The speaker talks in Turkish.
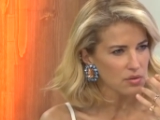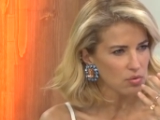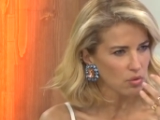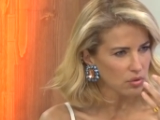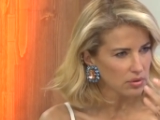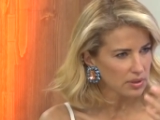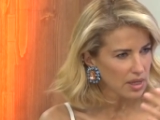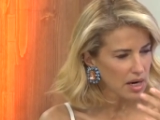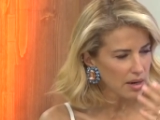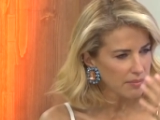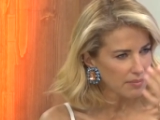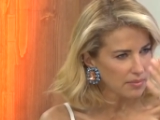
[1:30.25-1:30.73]

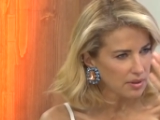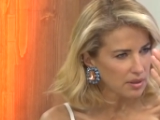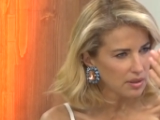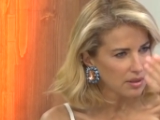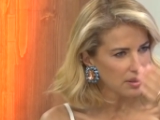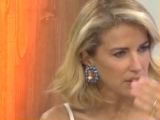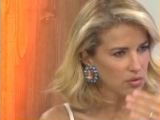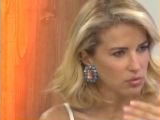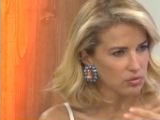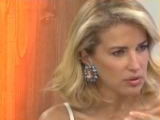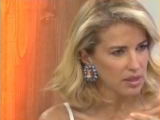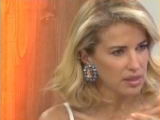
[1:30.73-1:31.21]
Onlar mı
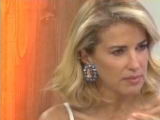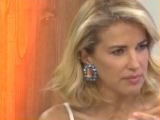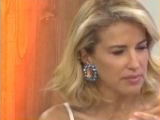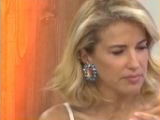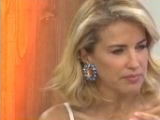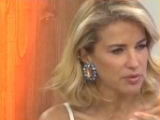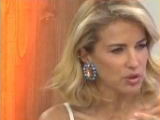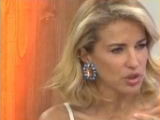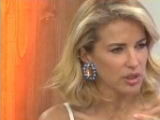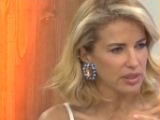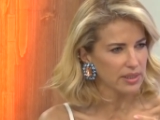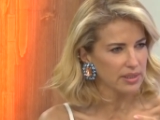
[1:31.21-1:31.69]
onlar mı
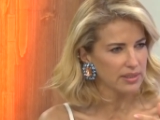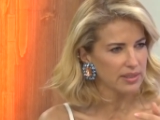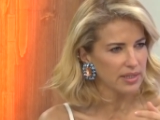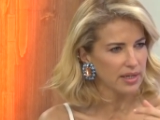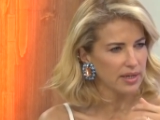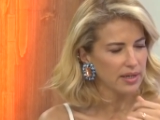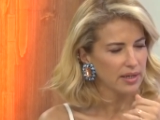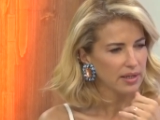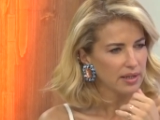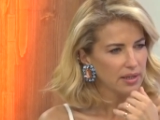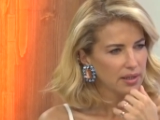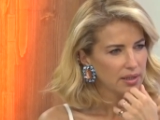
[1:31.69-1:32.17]
bir
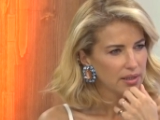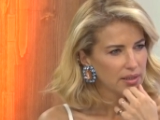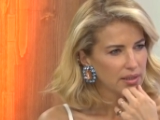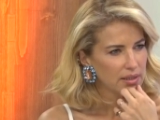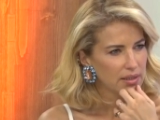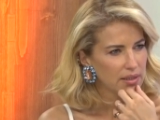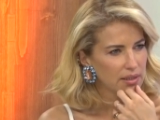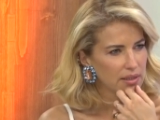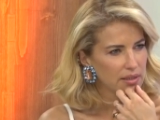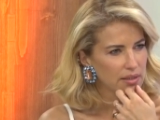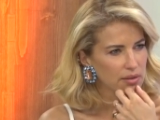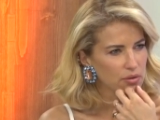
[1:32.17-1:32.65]
şekilde Şimdi,
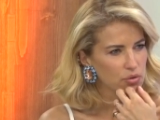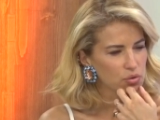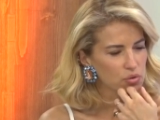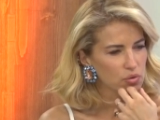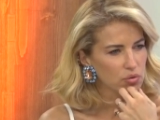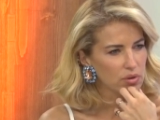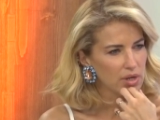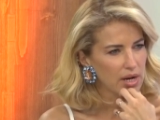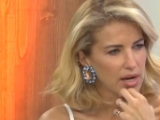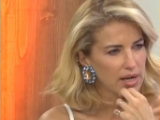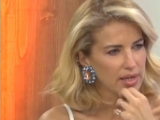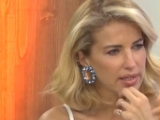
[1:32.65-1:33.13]
e, e,
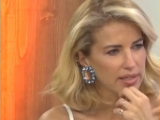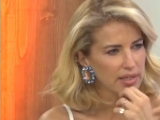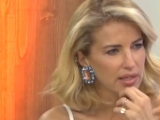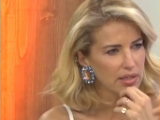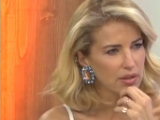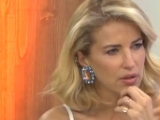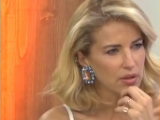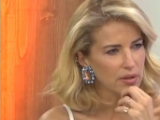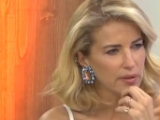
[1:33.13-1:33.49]
kusurlu hale geliyor?